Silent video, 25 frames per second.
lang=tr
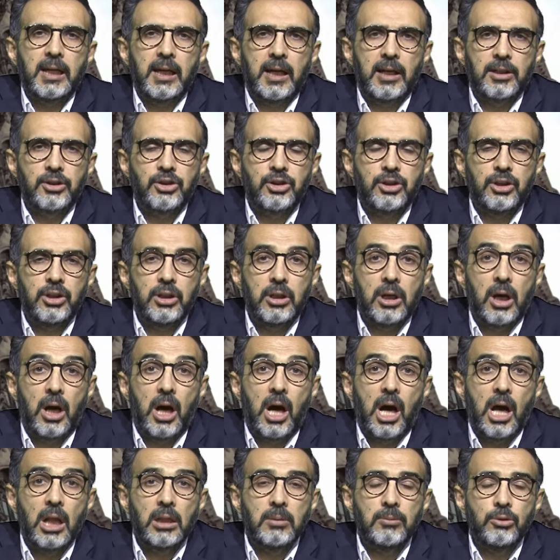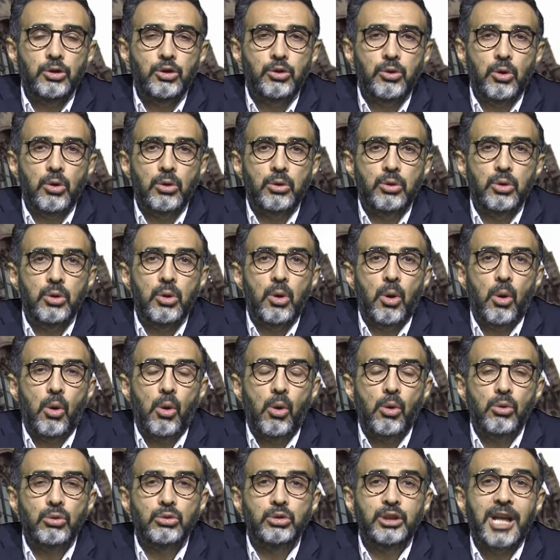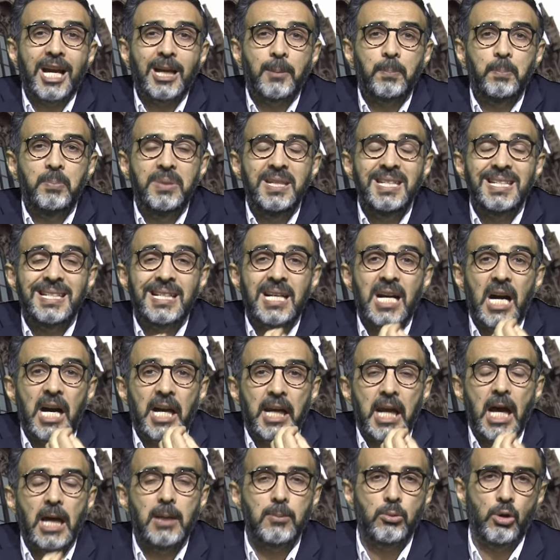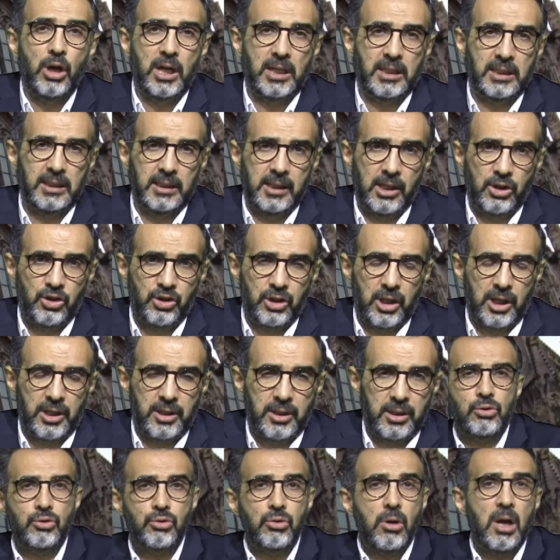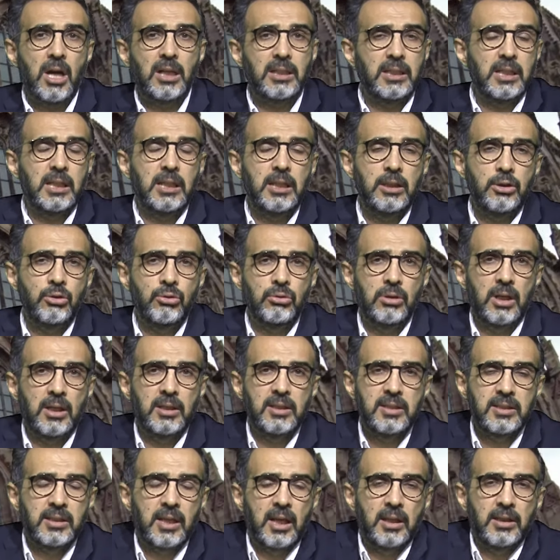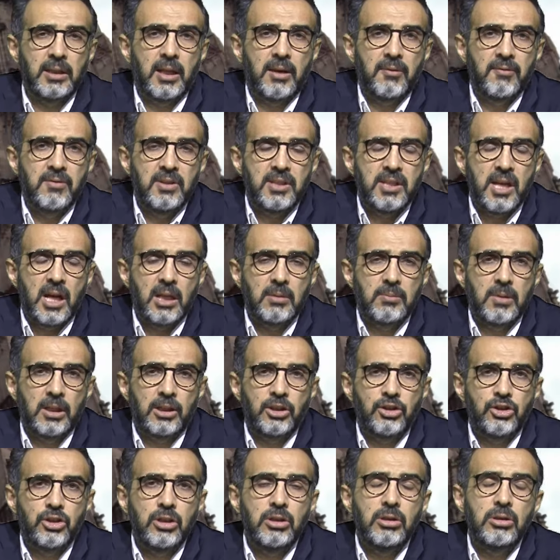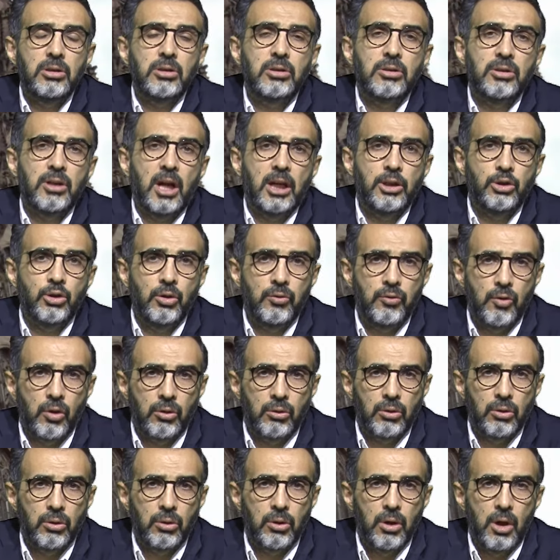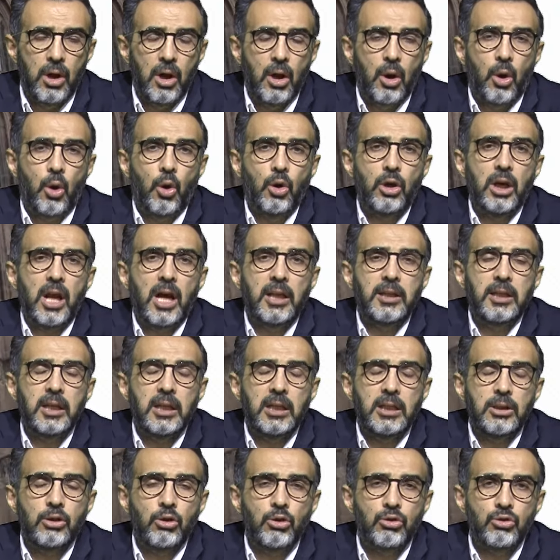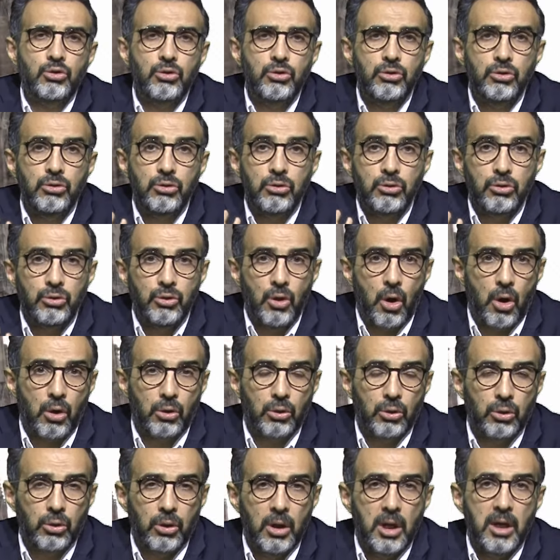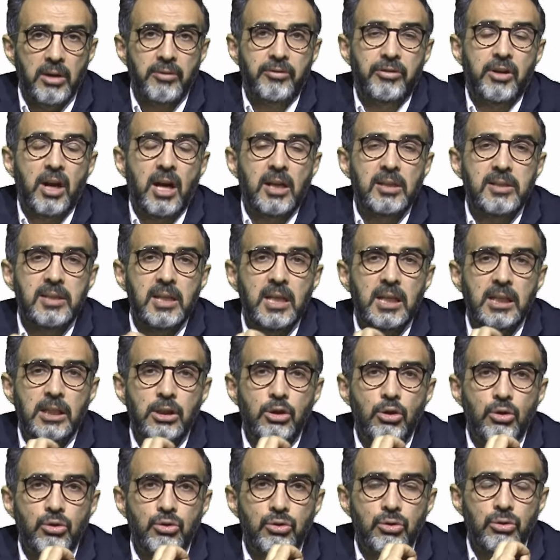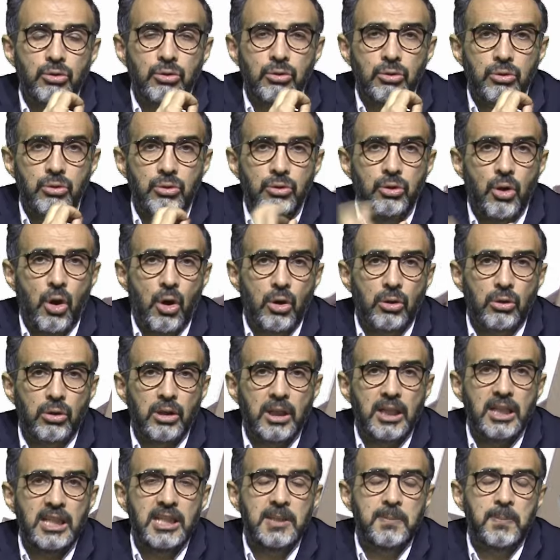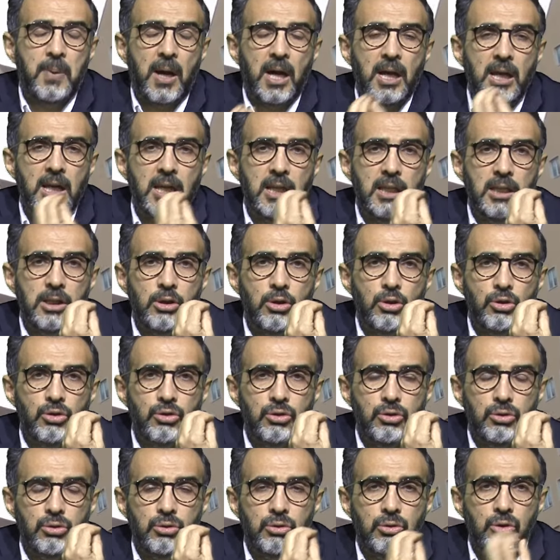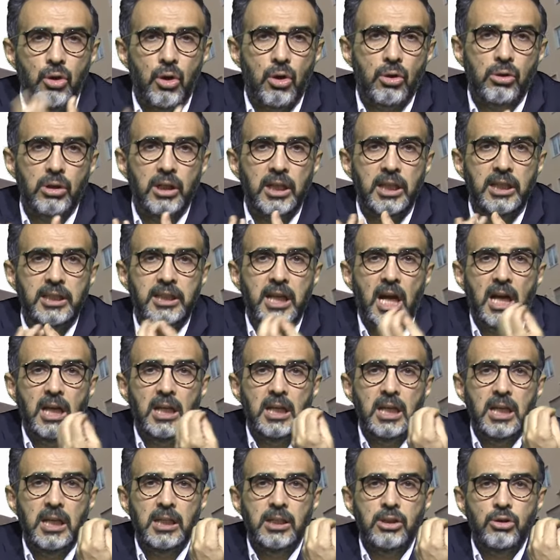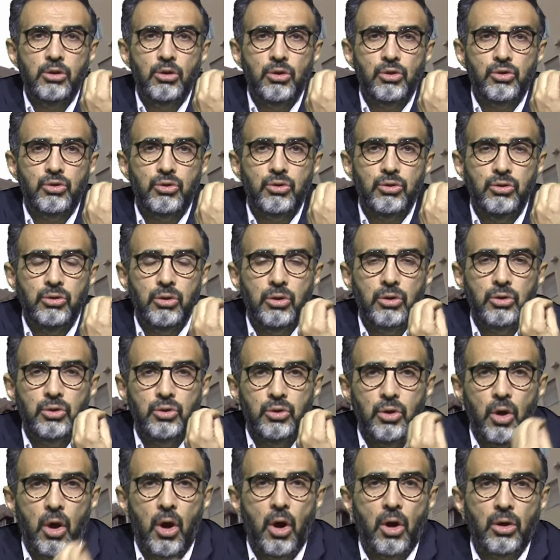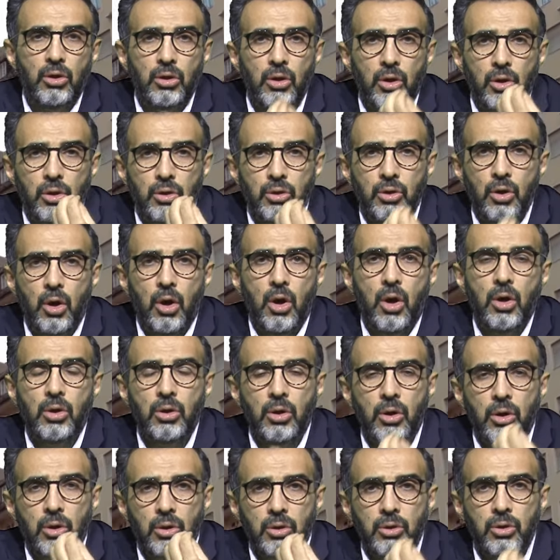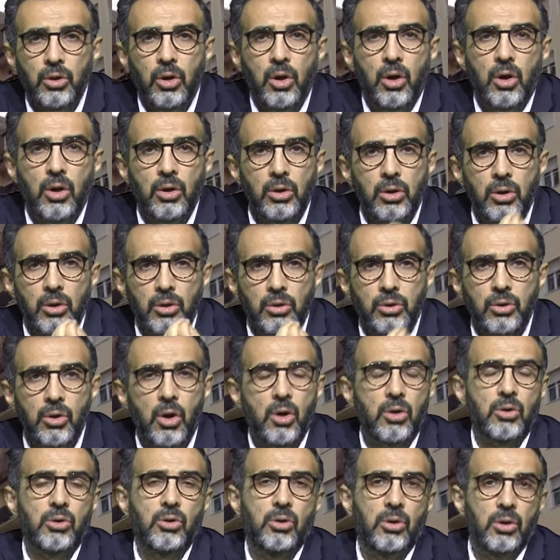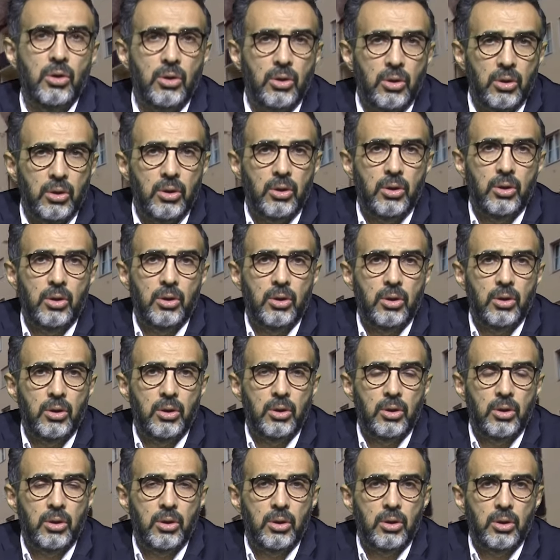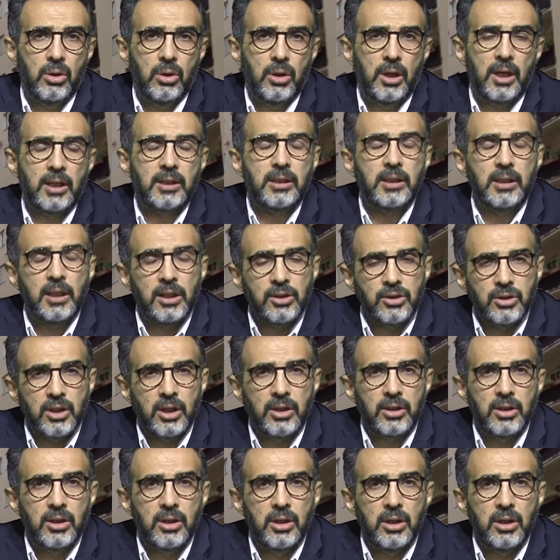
karşı almış olduğu ortak bir karar bu arkadaşlar. Şu an girin Yunanistan'dan vize almak için randevu yok. Hollanda'ya giriyorsun yok. Fransa'ya giriyorsun yok. İspanya'ya giriyorsun yok. İtalya'ya giriyorsun yok. Yok, yok, yok. Arkadaşlar